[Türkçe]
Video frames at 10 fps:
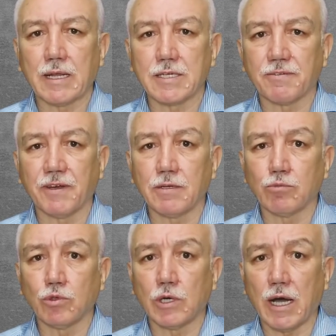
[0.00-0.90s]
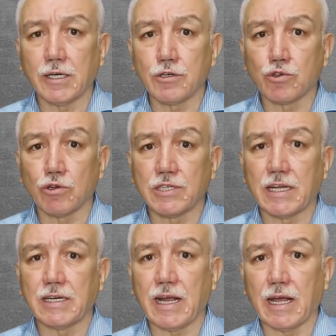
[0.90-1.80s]
Nazif'in bu ağır
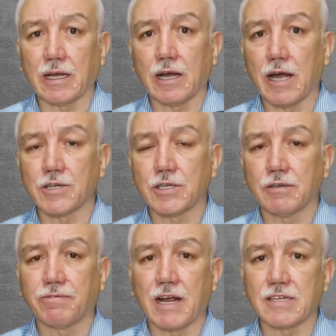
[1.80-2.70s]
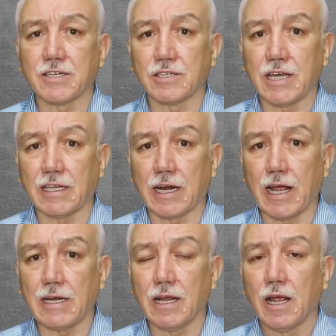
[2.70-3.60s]
sözlerine karşı Fransız
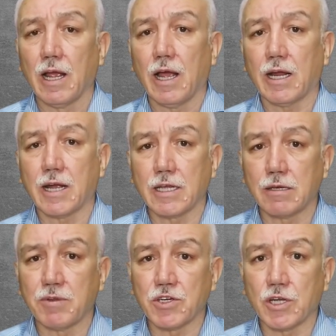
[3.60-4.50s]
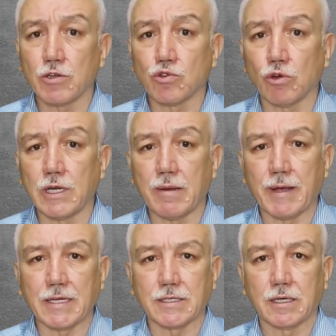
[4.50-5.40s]
general herhangi bir şey
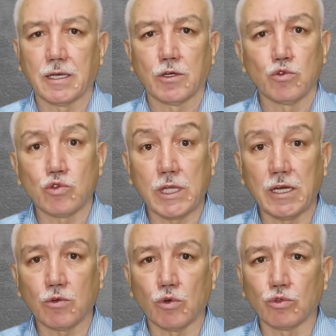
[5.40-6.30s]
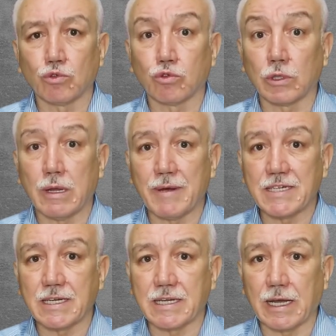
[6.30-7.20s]
söyleyemez. Üstelik onu
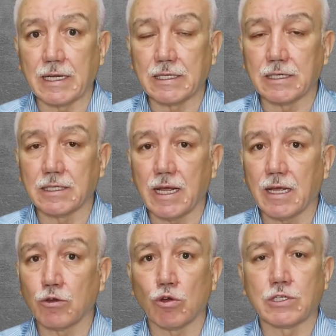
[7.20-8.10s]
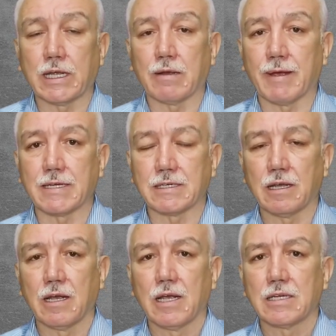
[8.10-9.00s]
tutuklama cesaretini de gösteremez.
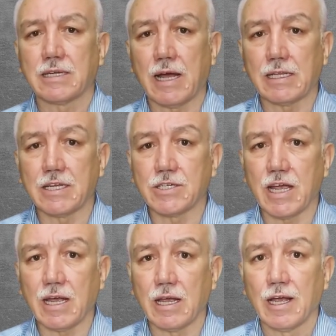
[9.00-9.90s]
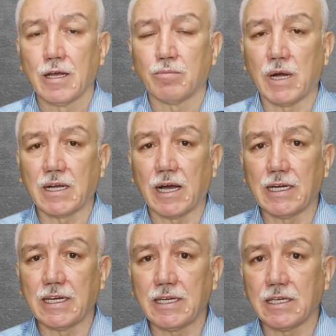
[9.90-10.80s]
Sadece
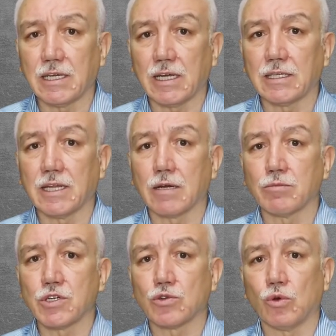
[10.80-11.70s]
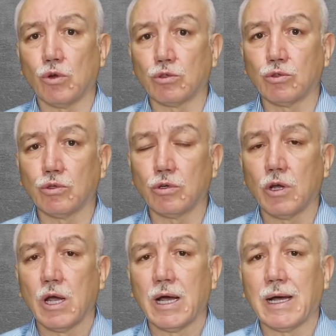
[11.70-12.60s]
makalenin yayınlanmış
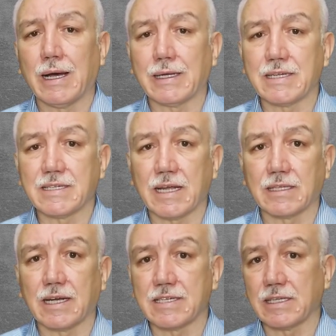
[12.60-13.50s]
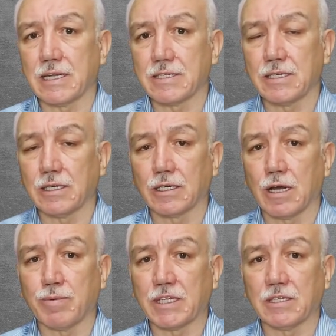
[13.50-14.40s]
olduğu Hadisat gazetesi
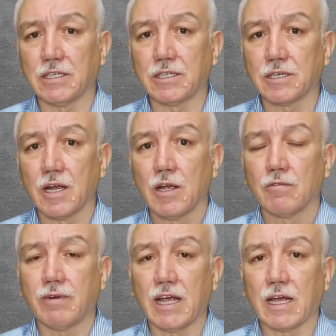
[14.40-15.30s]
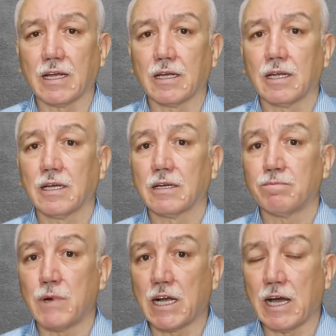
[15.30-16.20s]
kapatılır ve
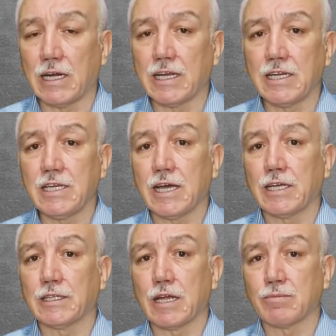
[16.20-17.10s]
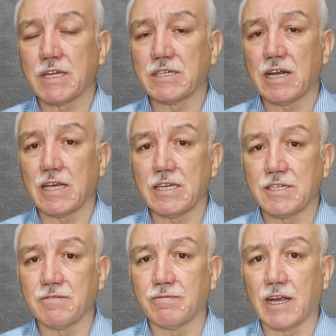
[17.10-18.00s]
makalenin yayınlanmasına
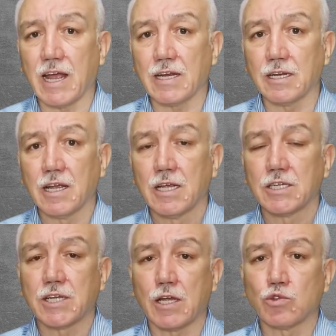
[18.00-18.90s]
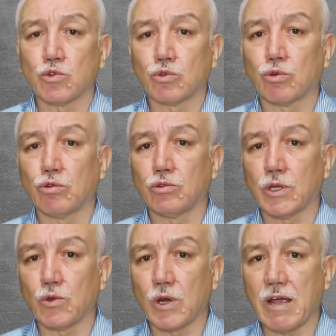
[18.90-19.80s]
izin veren sansür
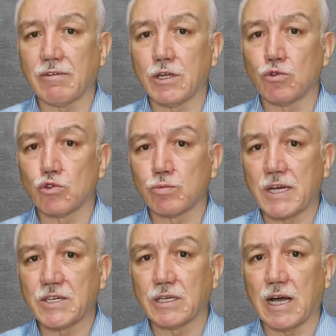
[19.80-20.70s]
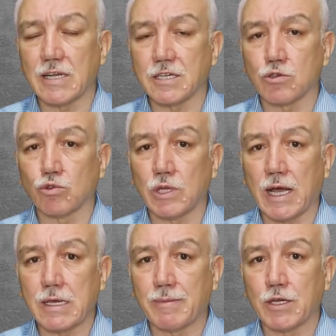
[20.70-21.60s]
kurulunda görevli Yüzbaşı Aziz
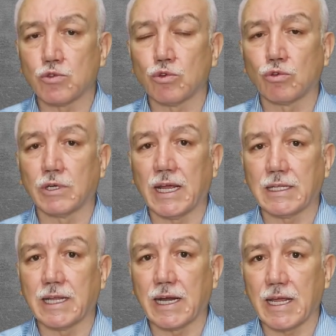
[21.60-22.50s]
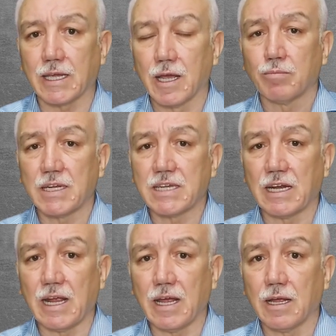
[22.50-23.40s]
Hüdayi Bey sürgün edilerek
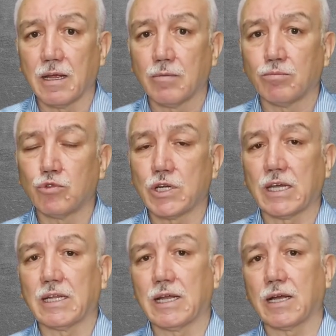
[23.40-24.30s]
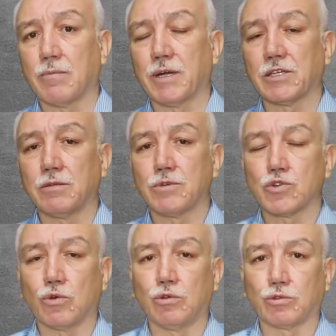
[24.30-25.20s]
mesele bu şekilde
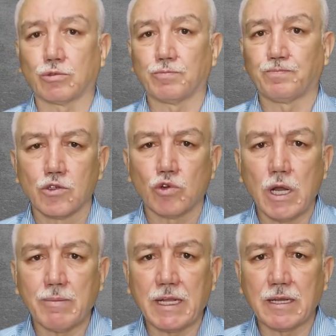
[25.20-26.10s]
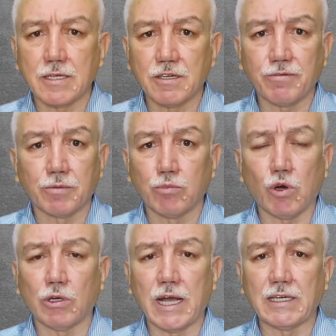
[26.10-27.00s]
kapatılmış olur. Süleyman Nazif
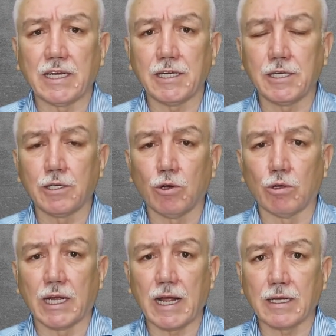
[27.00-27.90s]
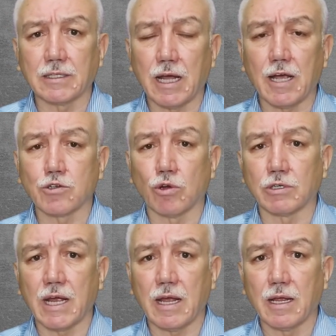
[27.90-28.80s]
bu olayla ilgili olarak daha
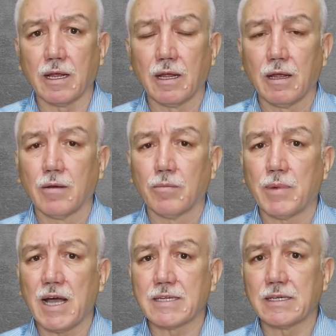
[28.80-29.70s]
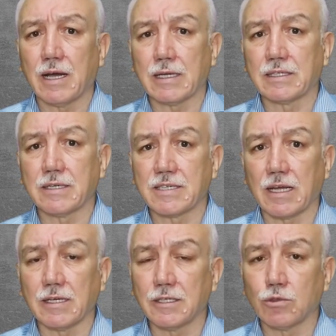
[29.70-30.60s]
sonra bazı hatırı
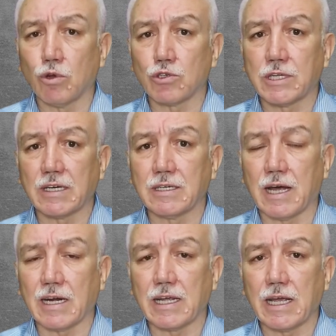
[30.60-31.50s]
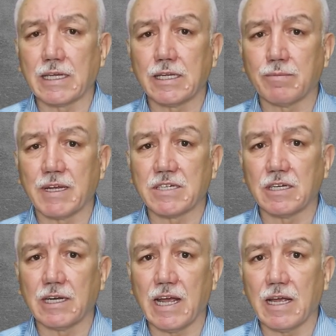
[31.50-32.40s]
sayılır dostların araya
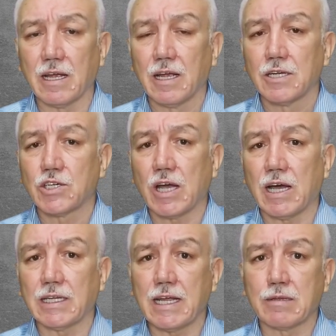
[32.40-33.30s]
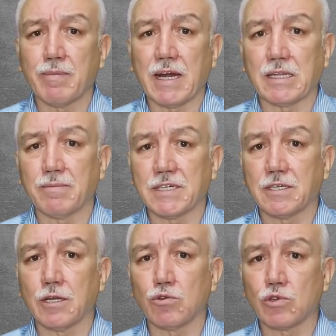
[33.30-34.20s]
girmesiyle şehadet
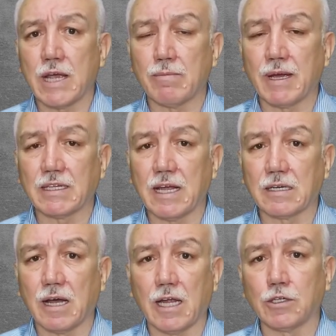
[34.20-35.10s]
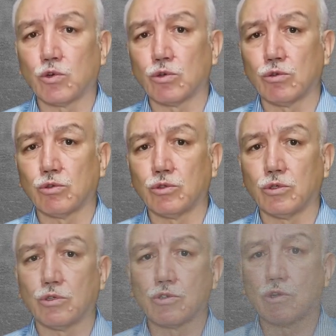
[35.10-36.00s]
mertebesine yükselmekten alıkonulduğunu